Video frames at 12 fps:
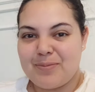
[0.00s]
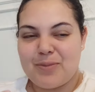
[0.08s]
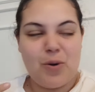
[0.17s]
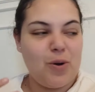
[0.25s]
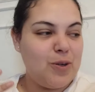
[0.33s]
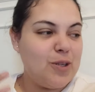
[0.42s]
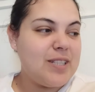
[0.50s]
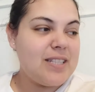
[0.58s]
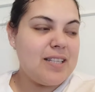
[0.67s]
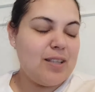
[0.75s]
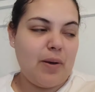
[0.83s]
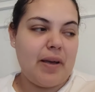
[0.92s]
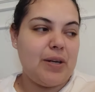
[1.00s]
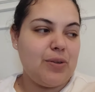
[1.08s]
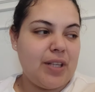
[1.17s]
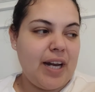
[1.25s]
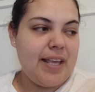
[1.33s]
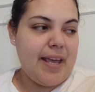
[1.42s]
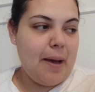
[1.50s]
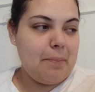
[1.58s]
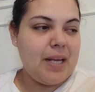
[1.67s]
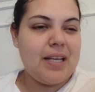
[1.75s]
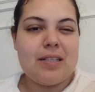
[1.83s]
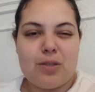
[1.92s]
O no sé si todavía no trae hambre.